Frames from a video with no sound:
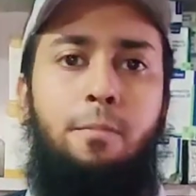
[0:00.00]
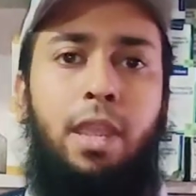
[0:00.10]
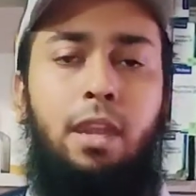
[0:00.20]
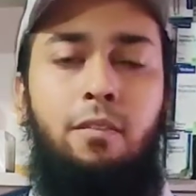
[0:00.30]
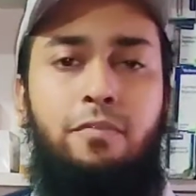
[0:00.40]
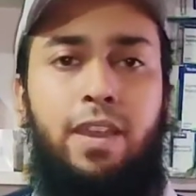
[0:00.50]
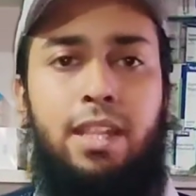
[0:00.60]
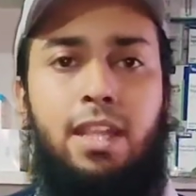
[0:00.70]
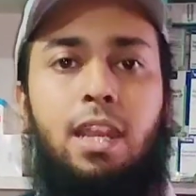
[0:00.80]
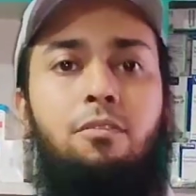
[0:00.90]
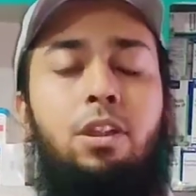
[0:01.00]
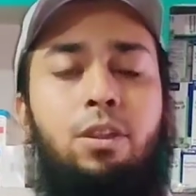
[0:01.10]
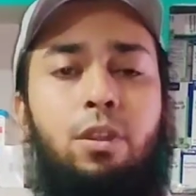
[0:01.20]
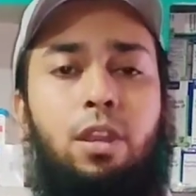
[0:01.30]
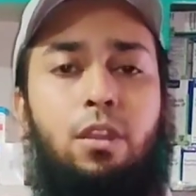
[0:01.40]
मेन फायदा लीवर
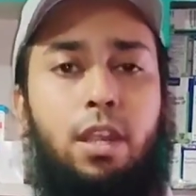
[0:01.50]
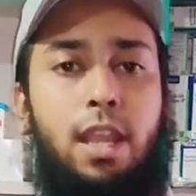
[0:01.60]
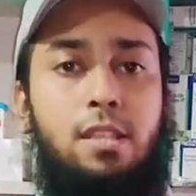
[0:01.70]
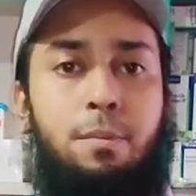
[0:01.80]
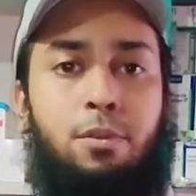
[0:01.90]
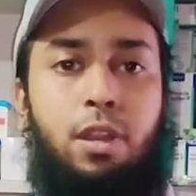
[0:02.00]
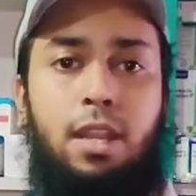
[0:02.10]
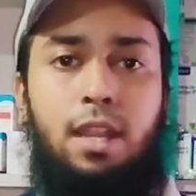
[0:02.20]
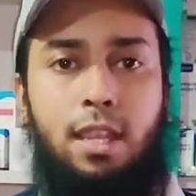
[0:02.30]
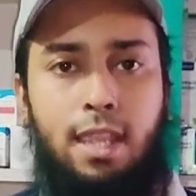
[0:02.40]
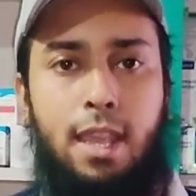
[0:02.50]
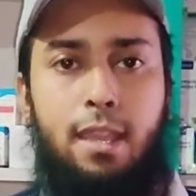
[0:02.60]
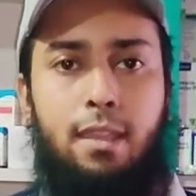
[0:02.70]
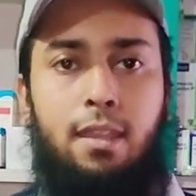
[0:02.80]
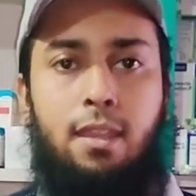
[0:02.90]
टॉनिक और कैल्शियम टॉनिक का क्या
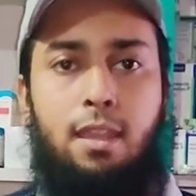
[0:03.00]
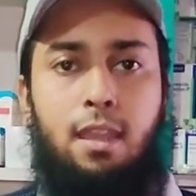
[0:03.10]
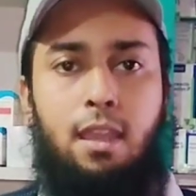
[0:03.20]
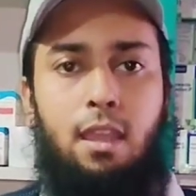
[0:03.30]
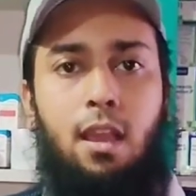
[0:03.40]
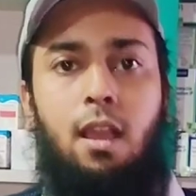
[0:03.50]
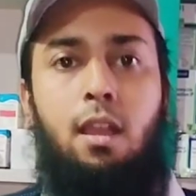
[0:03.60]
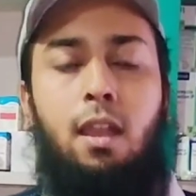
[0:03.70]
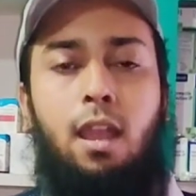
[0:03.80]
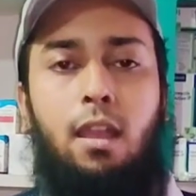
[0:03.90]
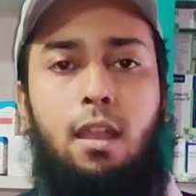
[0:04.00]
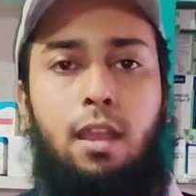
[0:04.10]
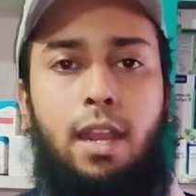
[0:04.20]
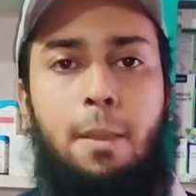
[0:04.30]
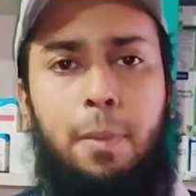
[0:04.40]
है
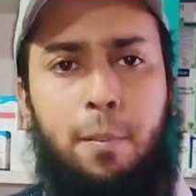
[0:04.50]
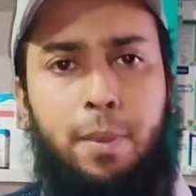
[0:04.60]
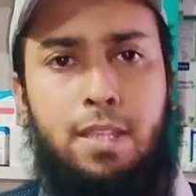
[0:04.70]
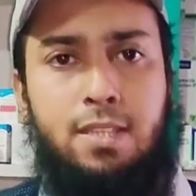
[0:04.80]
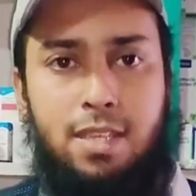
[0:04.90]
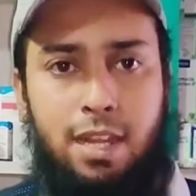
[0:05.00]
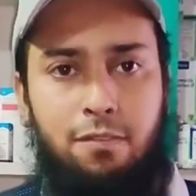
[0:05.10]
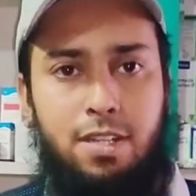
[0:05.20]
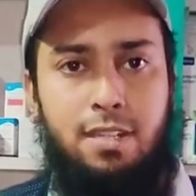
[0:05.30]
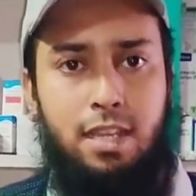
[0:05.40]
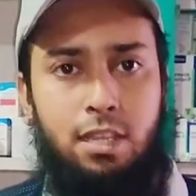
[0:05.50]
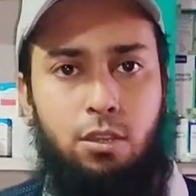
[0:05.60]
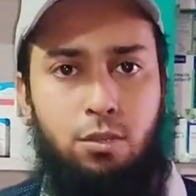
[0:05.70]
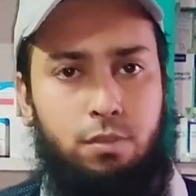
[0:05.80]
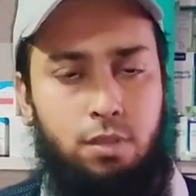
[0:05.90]
अगर आपके पास जानवर ज्यादा
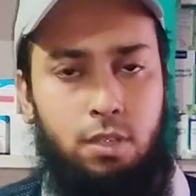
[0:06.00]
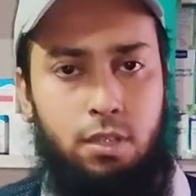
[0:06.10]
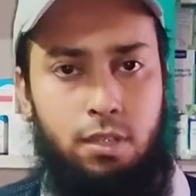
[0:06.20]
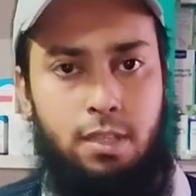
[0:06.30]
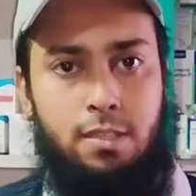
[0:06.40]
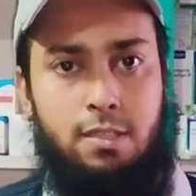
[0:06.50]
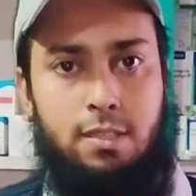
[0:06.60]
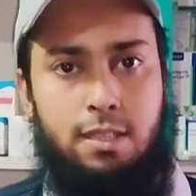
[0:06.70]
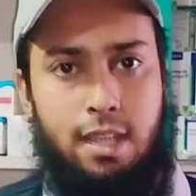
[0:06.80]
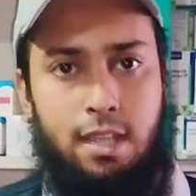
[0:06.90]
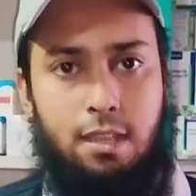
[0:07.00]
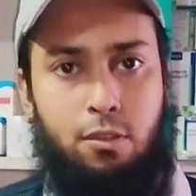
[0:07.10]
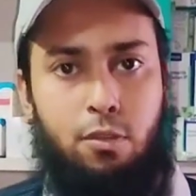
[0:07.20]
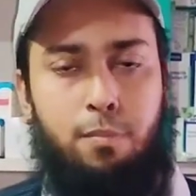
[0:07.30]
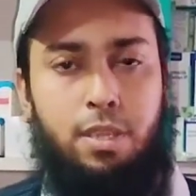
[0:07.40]
हो दस से ज्यादा
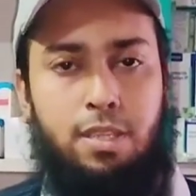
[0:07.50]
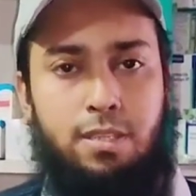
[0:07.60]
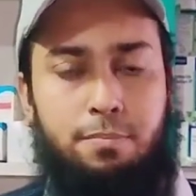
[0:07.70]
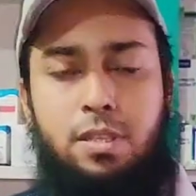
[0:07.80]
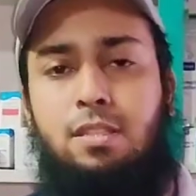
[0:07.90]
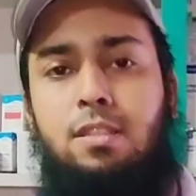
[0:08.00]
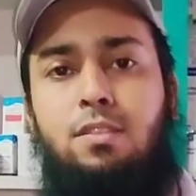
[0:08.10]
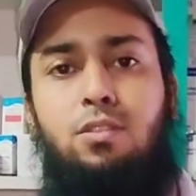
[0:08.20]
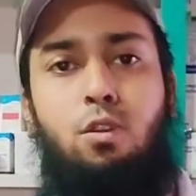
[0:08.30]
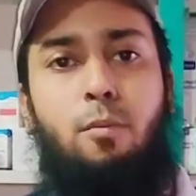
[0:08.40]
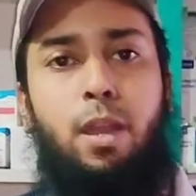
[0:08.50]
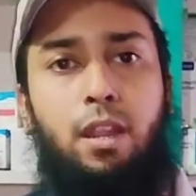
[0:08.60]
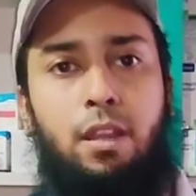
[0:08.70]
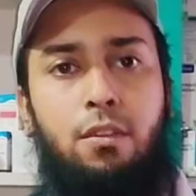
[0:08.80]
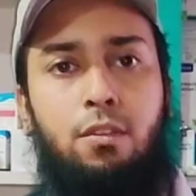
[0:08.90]
हो बीस पच्चीस सौ
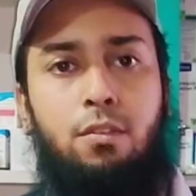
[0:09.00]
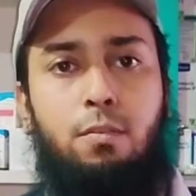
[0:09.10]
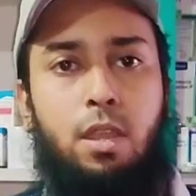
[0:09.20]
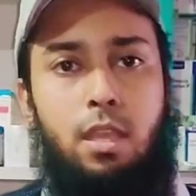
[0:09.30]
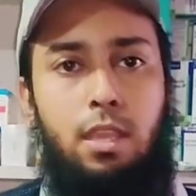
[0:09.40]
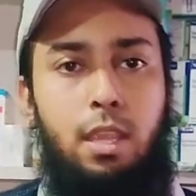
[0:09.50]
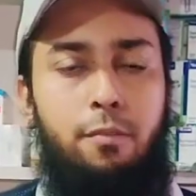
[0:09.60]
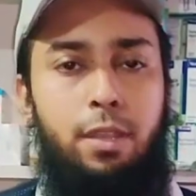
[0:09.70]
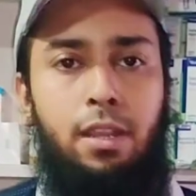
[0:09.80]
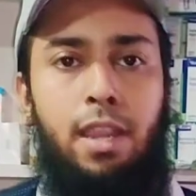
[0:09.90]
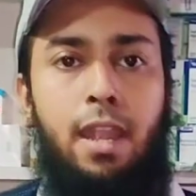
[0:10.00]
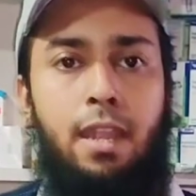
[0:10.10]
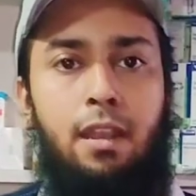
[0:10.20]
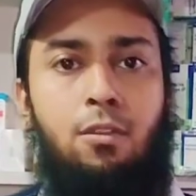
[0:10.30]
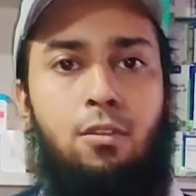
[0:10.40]
बकरे हो या फिर
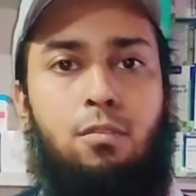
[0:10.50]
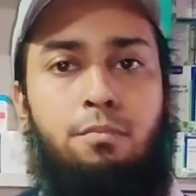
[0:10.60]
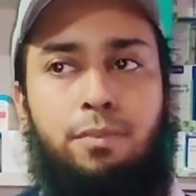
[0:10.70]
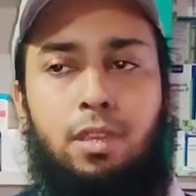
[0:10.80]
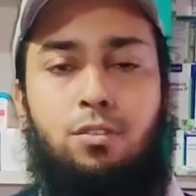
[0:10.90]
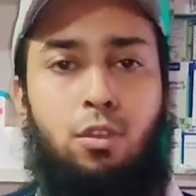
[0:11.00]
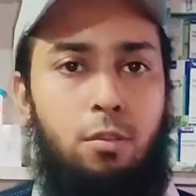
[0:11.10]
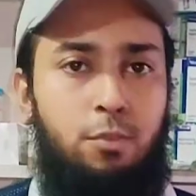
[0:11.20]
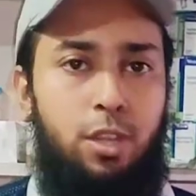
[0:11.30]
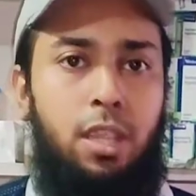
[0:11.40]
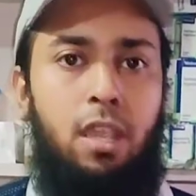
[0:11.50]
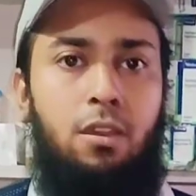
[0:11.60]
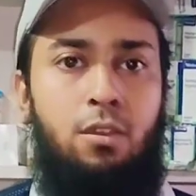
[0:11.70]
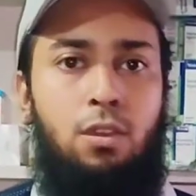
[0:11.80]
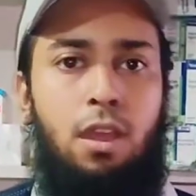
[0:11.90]
कैटल हो या सौ मुर्गियां
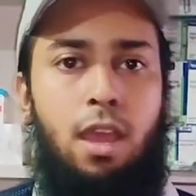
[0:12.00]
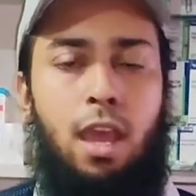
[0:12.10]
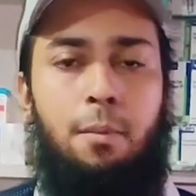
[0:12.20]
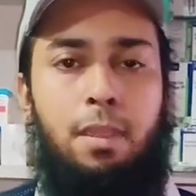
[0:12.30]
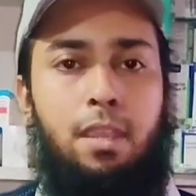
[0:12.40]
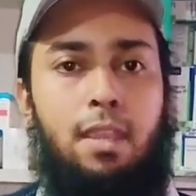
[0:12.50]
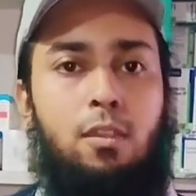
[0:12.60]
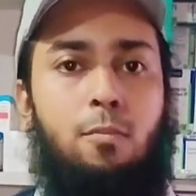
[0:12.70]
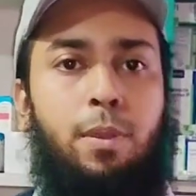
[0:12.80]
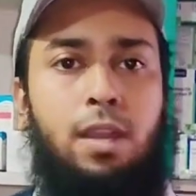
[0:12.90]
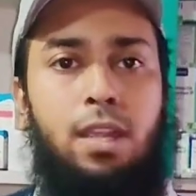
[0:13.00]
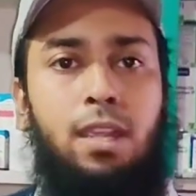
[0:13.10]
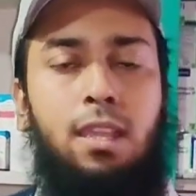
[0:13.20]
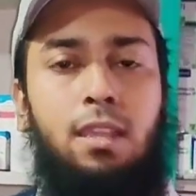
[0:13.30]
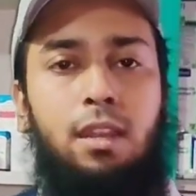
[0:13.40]
हो आप एक एक को पकड़
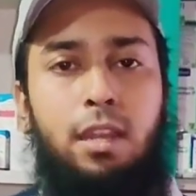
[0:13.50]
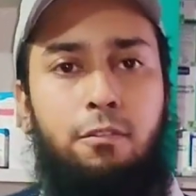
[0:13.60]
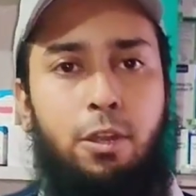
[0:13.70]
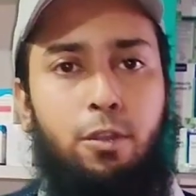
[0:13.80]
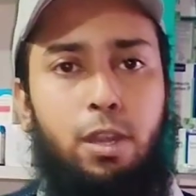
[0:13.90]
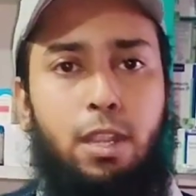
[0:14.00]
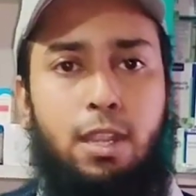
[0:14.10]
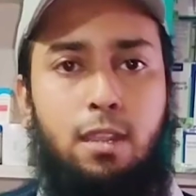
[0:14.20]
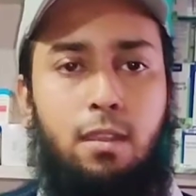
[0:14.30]
के लीवर टॉनिक